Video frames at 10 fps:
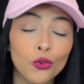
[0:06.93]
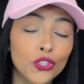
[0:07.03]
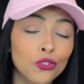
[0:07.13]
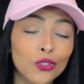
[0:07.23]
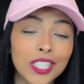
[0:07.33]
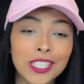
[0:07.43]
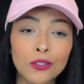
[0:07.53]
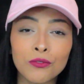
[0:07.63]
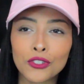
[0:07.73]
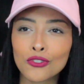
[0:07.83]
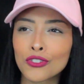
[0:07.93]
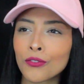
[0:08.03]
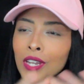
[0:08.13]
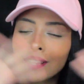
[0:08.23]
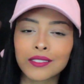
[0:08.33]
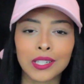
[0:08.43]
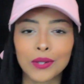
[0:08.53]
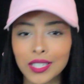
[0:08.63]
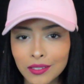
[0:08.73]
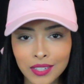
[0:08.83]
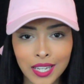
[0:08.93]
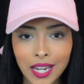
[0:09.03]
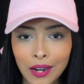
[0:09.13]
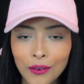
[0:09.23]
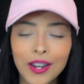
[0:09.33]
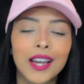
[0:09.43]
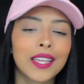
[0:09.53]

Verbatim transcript: Hoje eu tô trazendo um vídeo diferentão aqui no canal,